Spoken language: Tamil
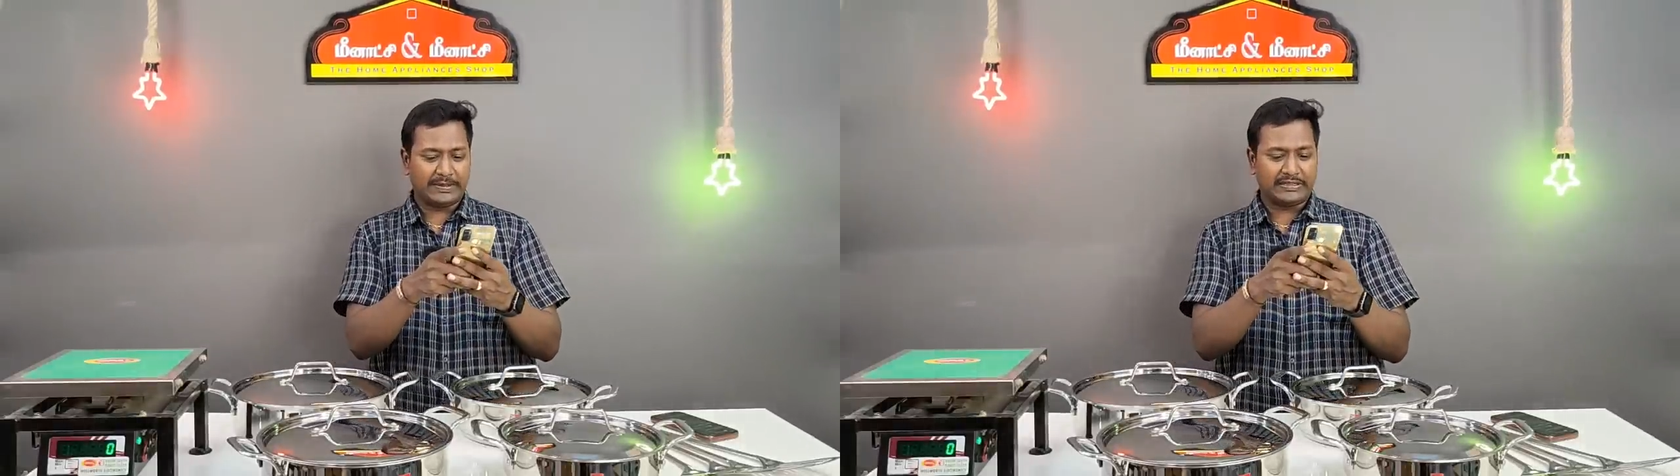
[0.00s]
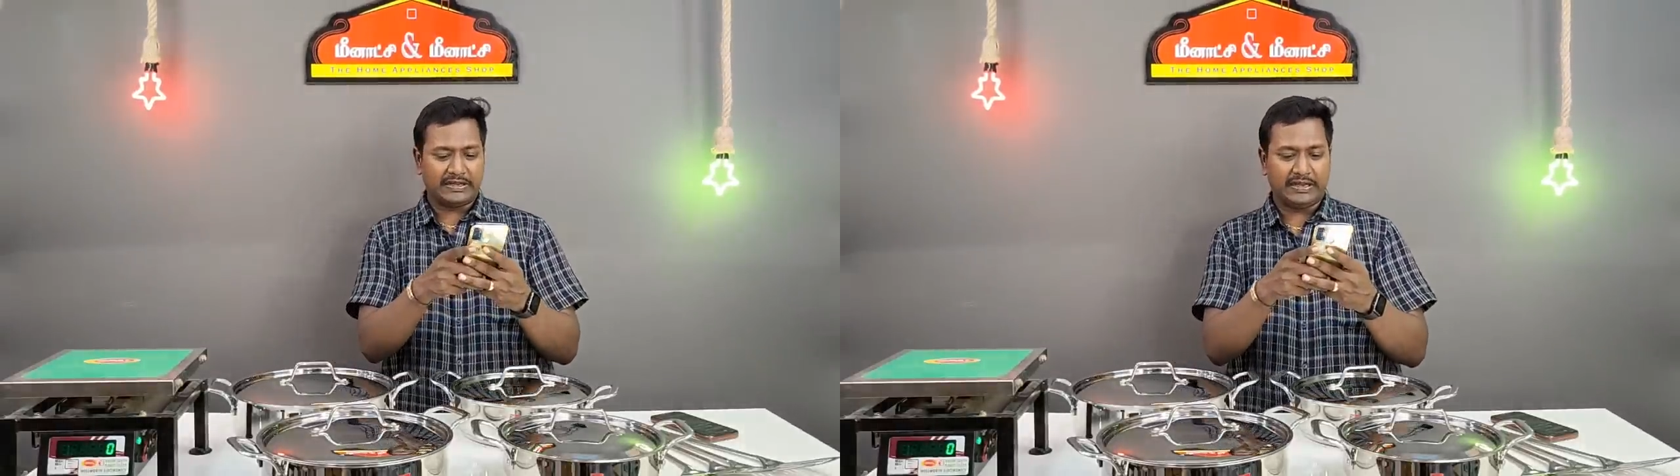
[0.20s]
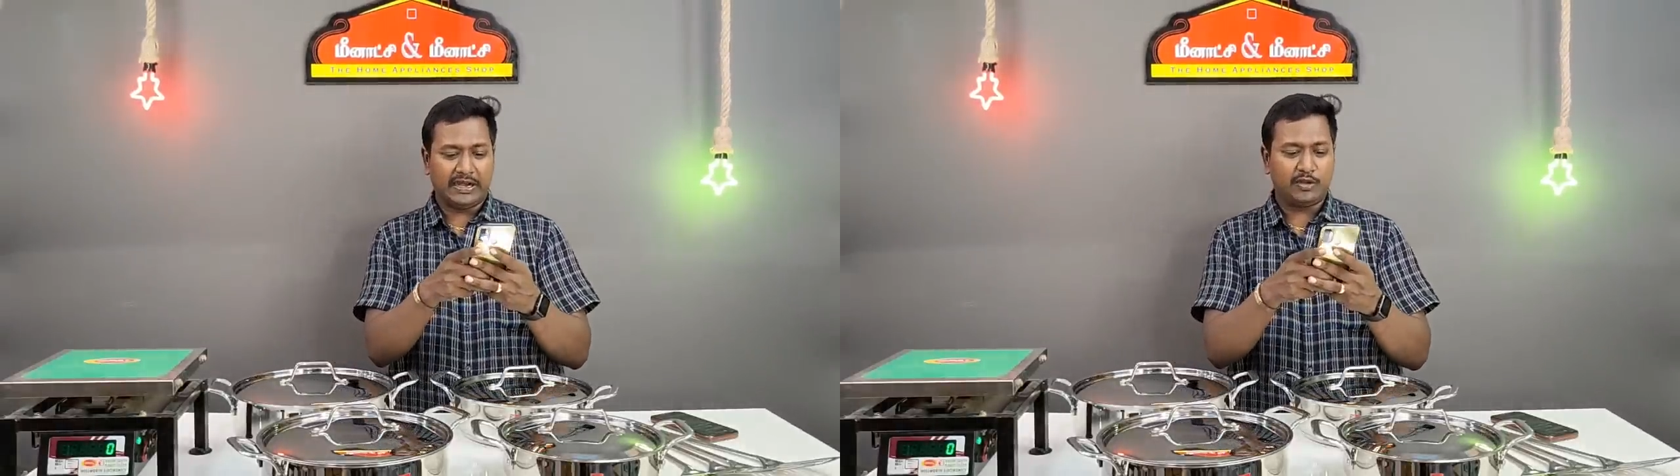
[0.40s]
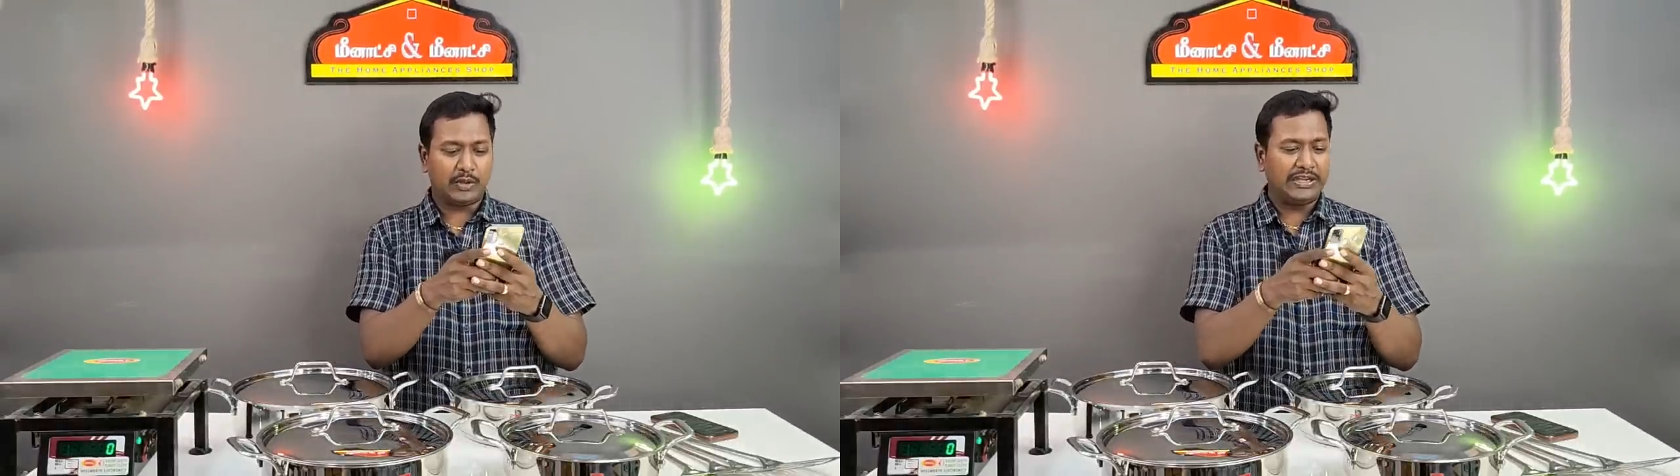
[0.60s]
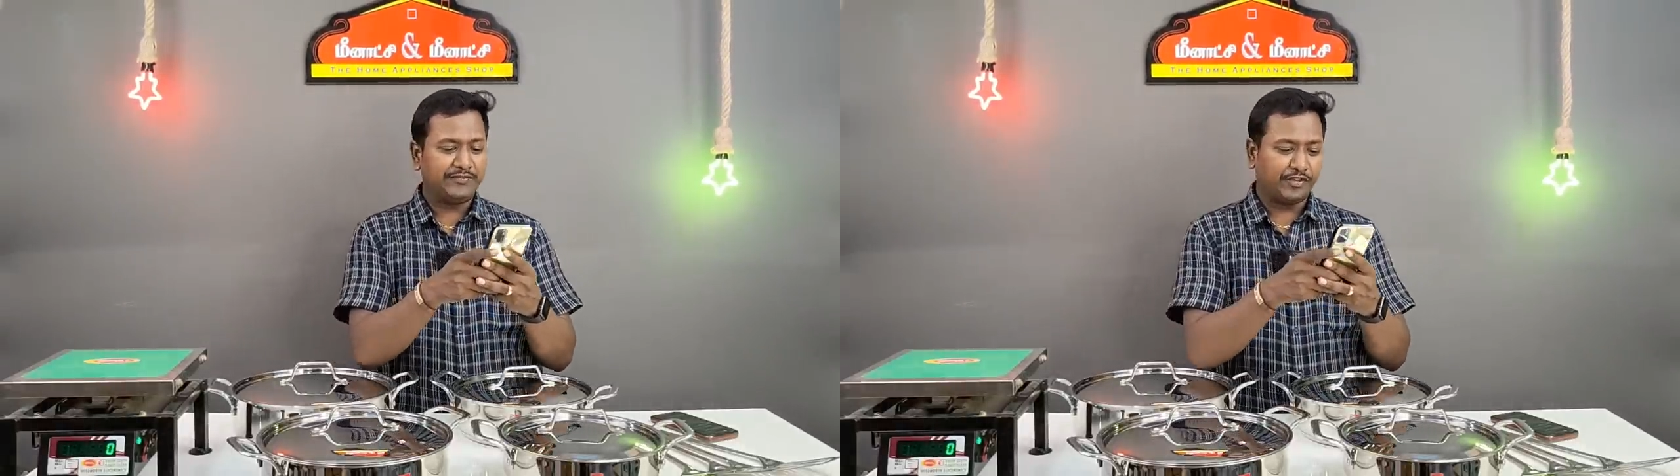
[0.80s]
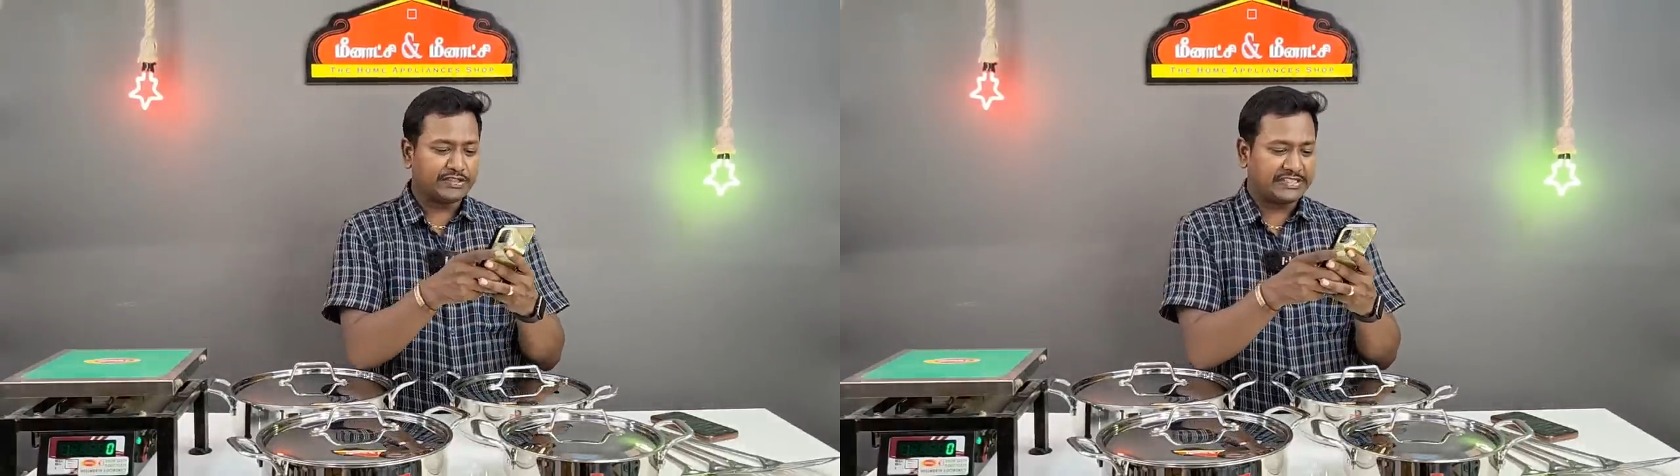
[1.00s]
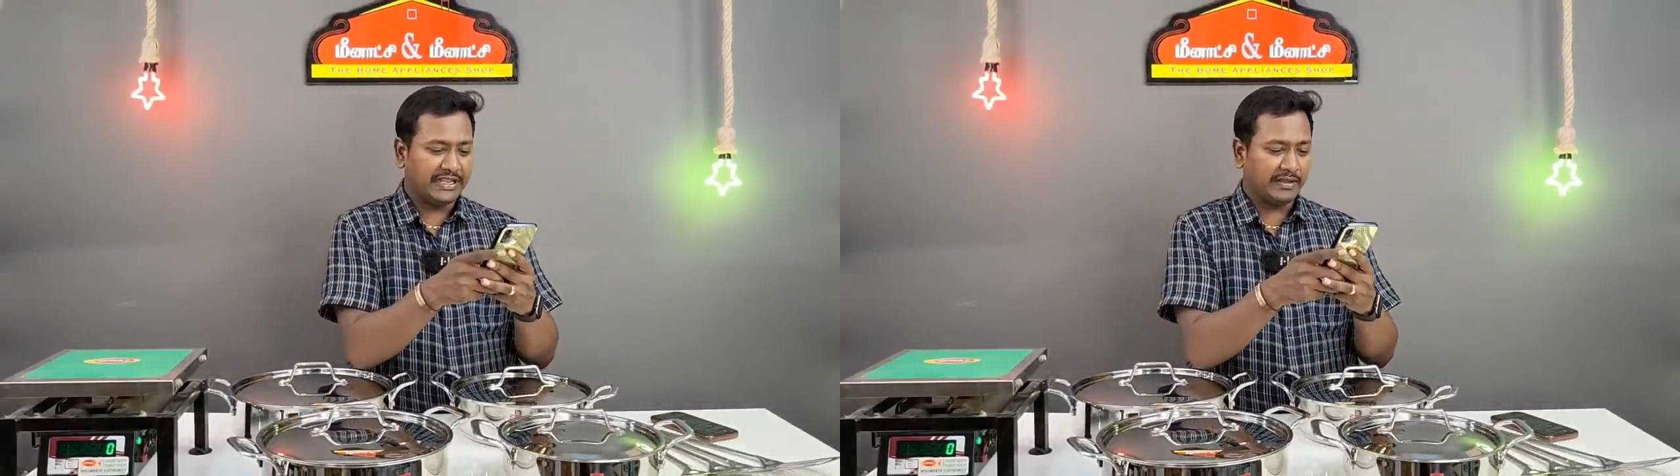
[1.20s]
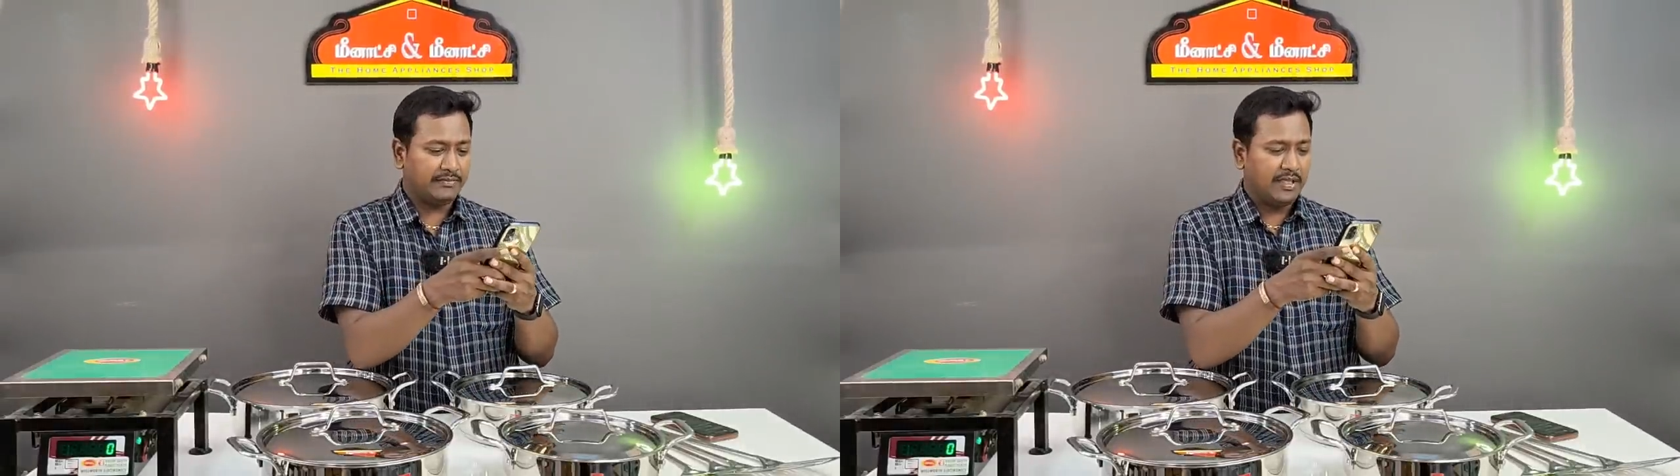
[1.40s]
பார்த்துட்டிங்கன்னா டுவெண்ட்டி ஃபோர்
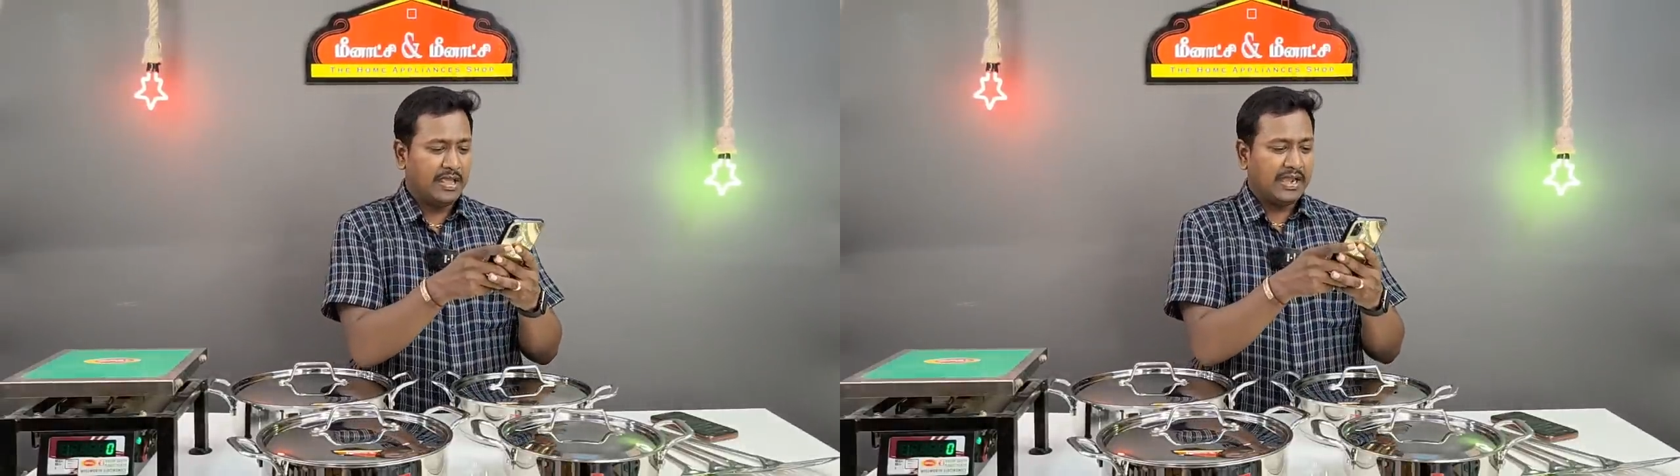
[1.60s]
சிஎம்